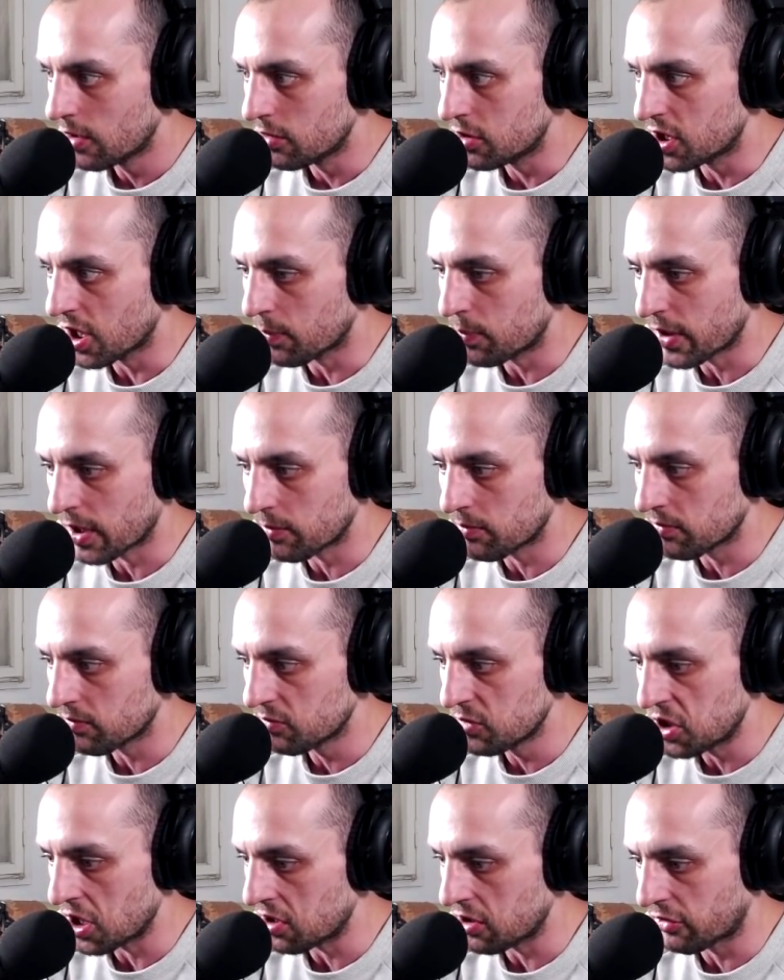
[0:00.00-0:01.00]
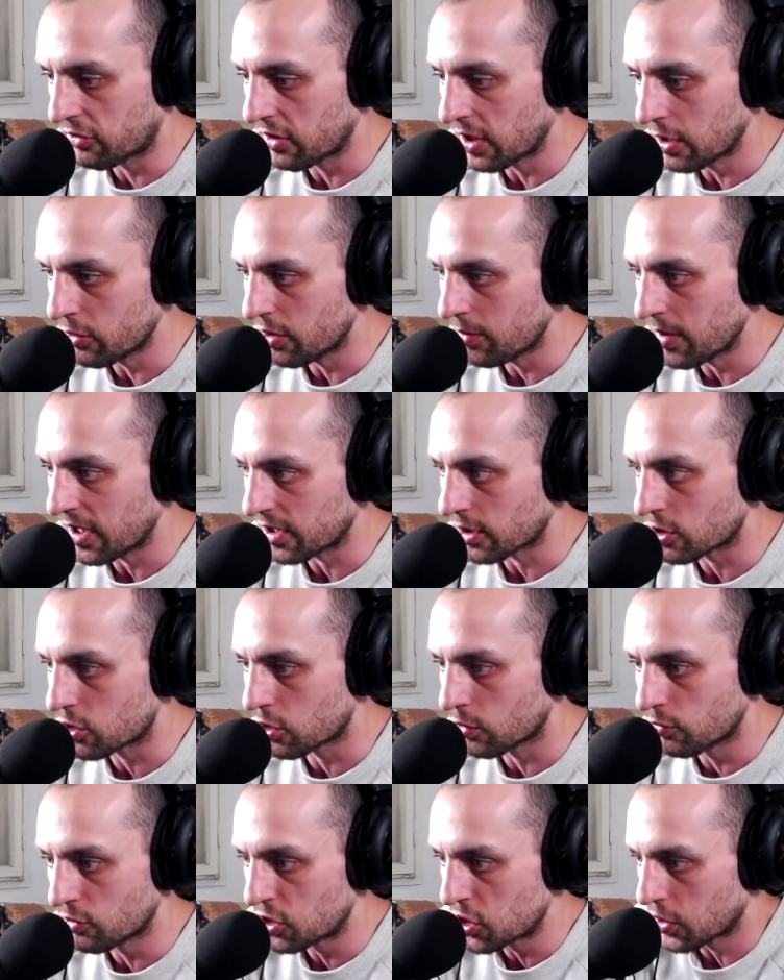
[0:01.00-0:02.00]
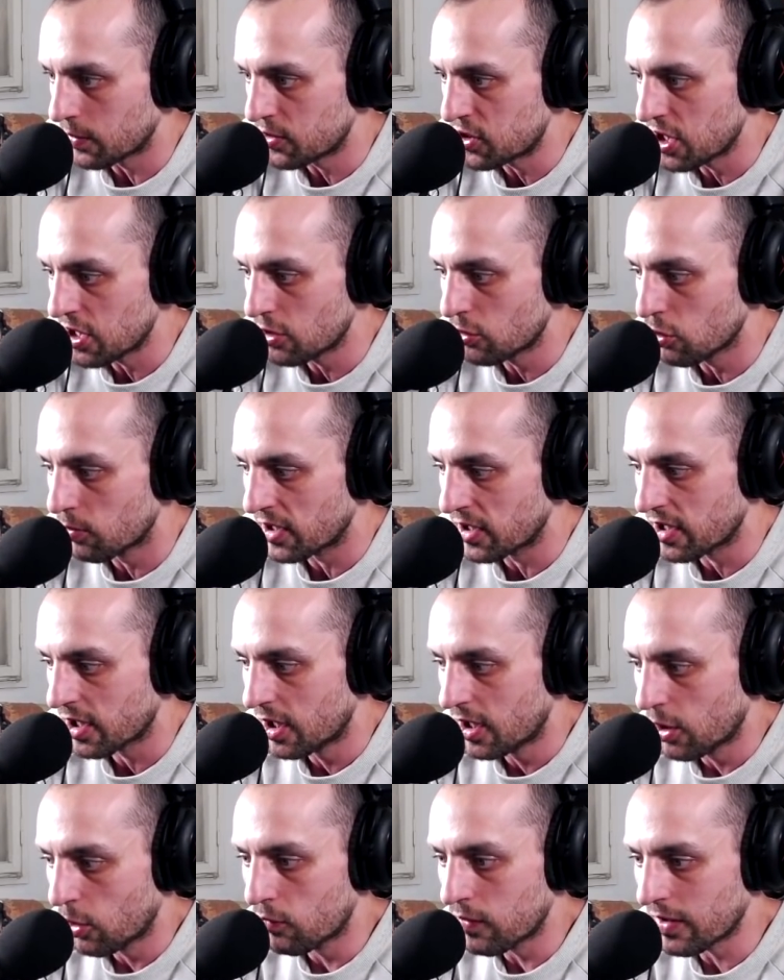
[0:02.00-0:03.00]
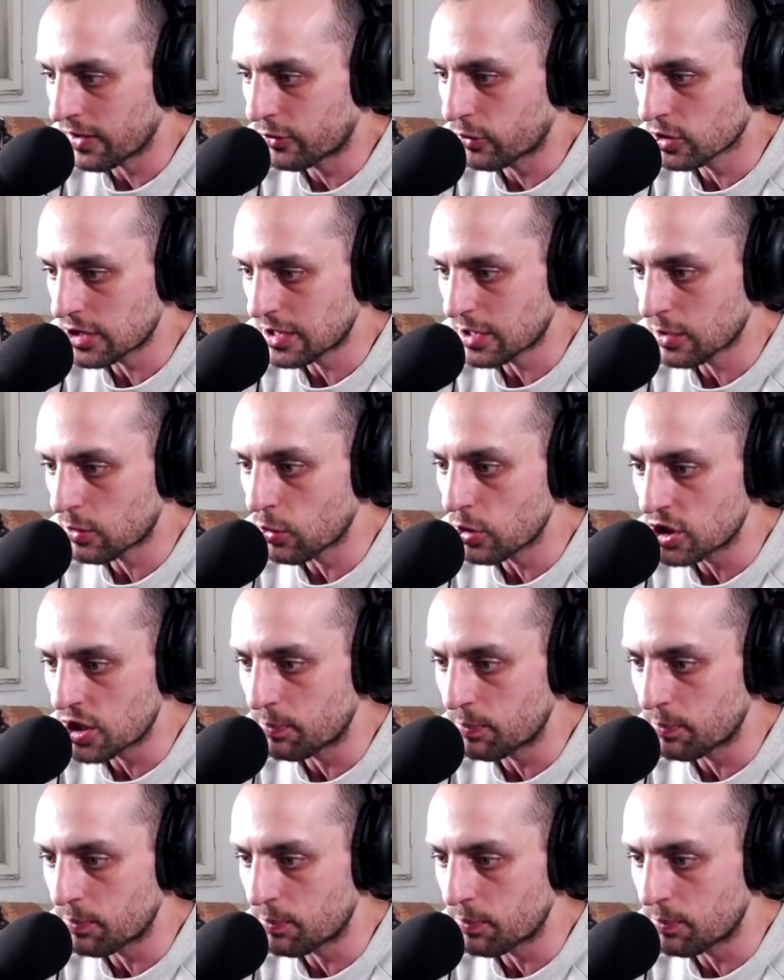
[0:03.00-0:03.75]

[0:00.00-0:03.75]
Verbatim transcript: Я прям, я не знаю, ребята, что, вообще и думать. У вас тоже такой же